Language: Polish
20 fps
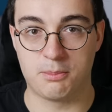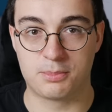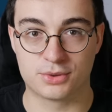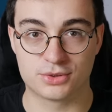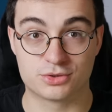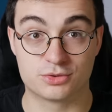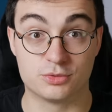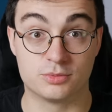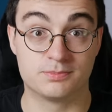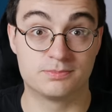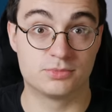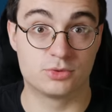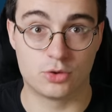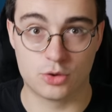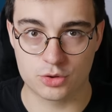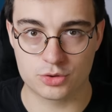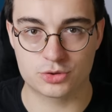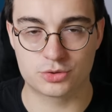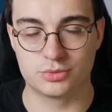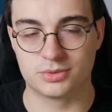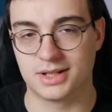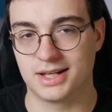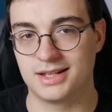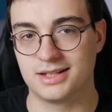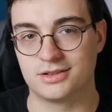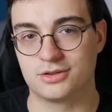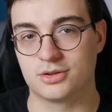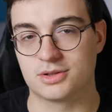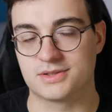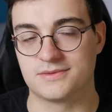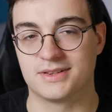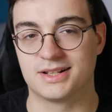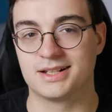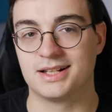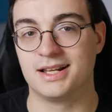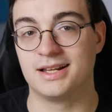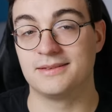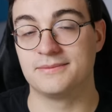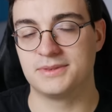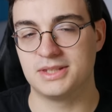prostu kosztuje i to
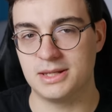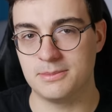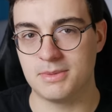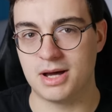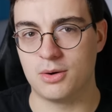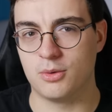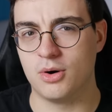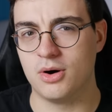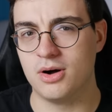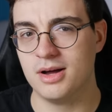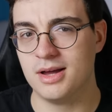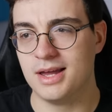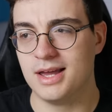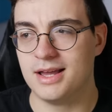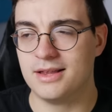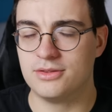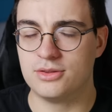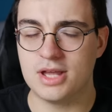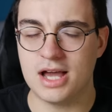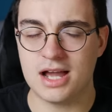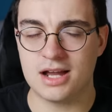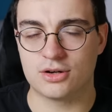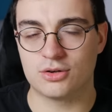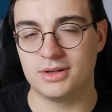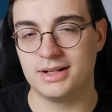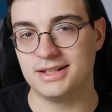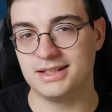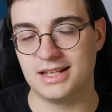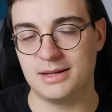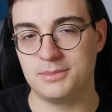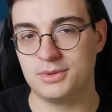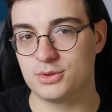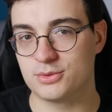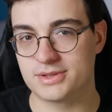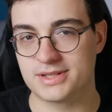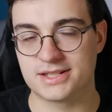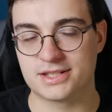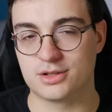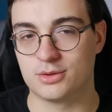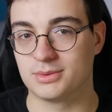zwykle niemało. No a kolejne
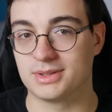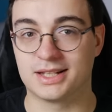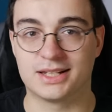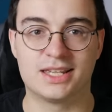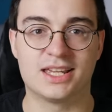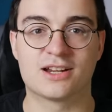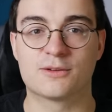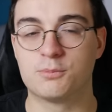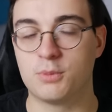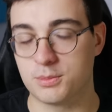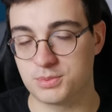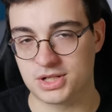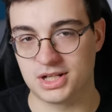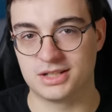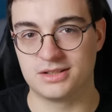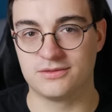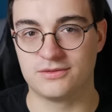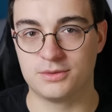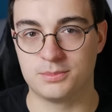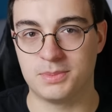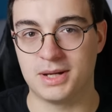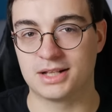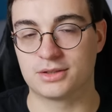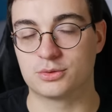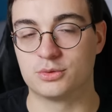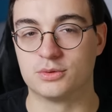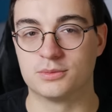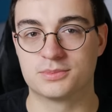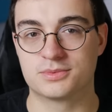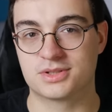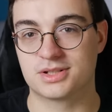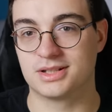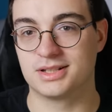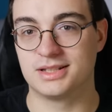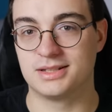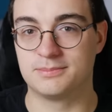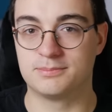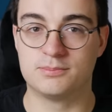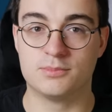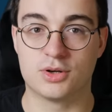minusy są takie jak w poprzednim wypadku,
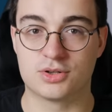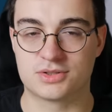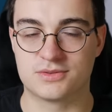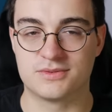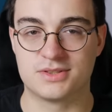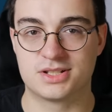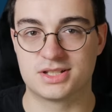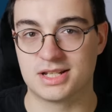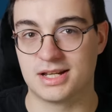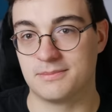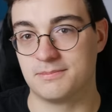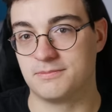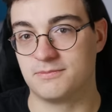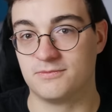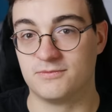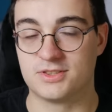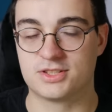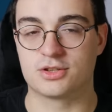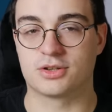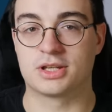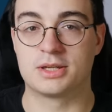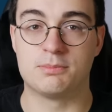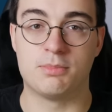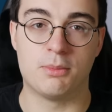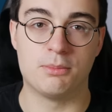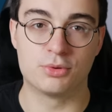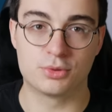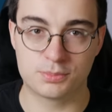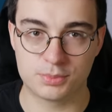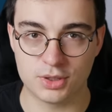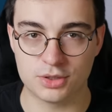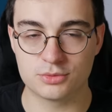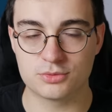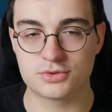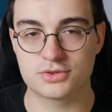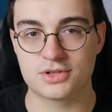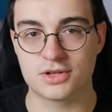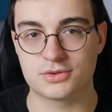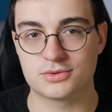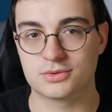czyli oczywiście wysoki pobór prądu
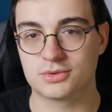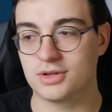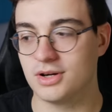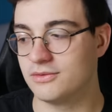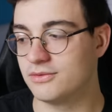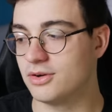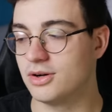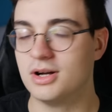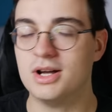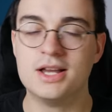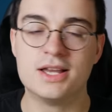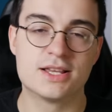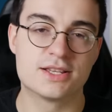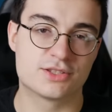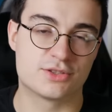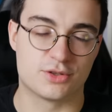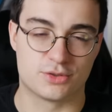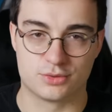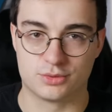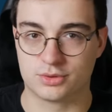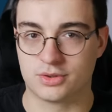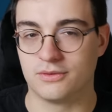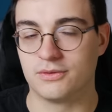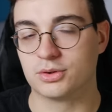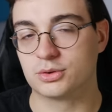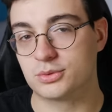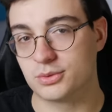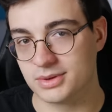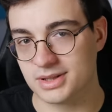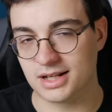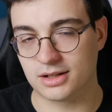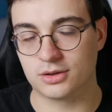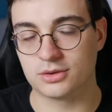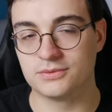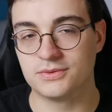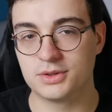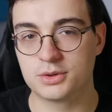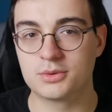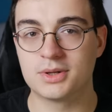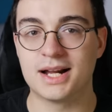stosunkowo, stosunkowo trudna
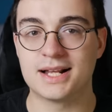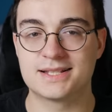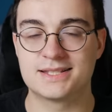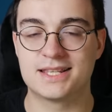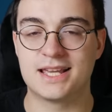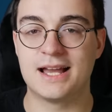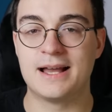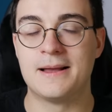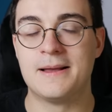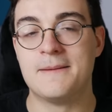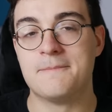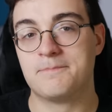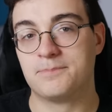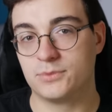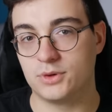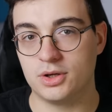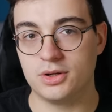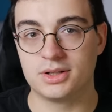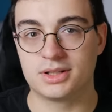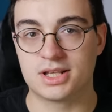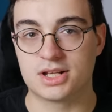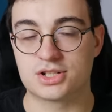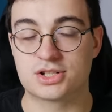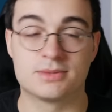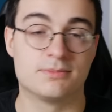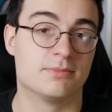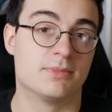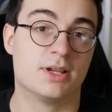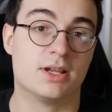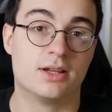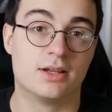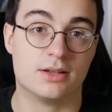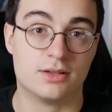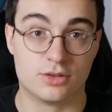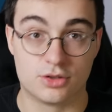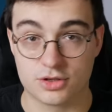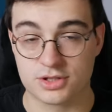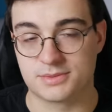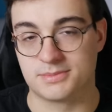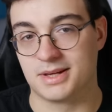konfiguracja, no i też
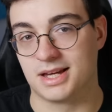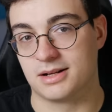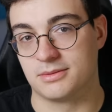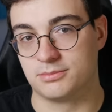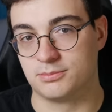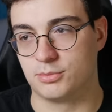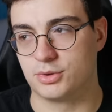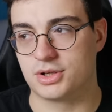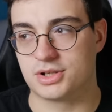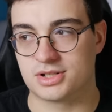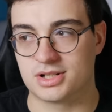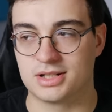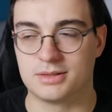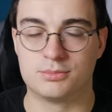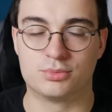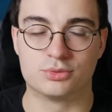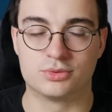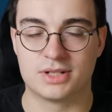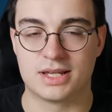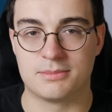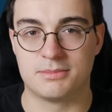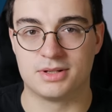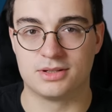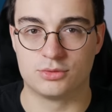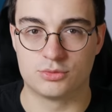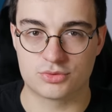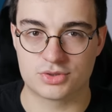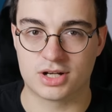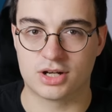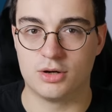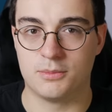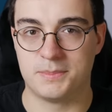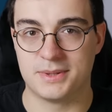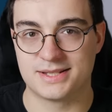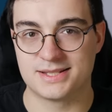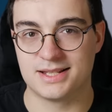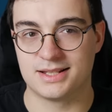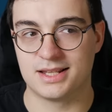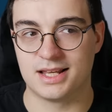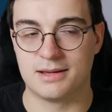rozmiar, bo jeżeli budujemy dużego
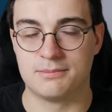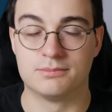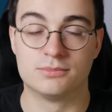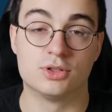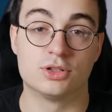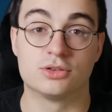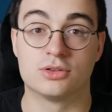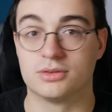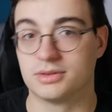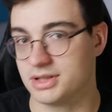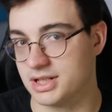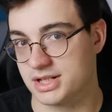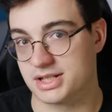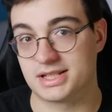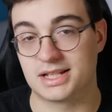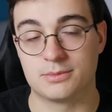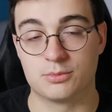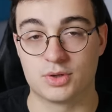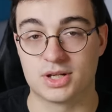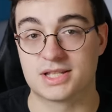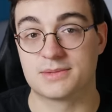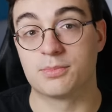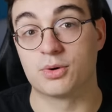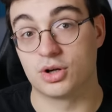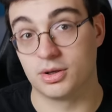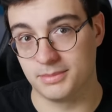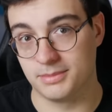peceta, no to on też zajmuje sporo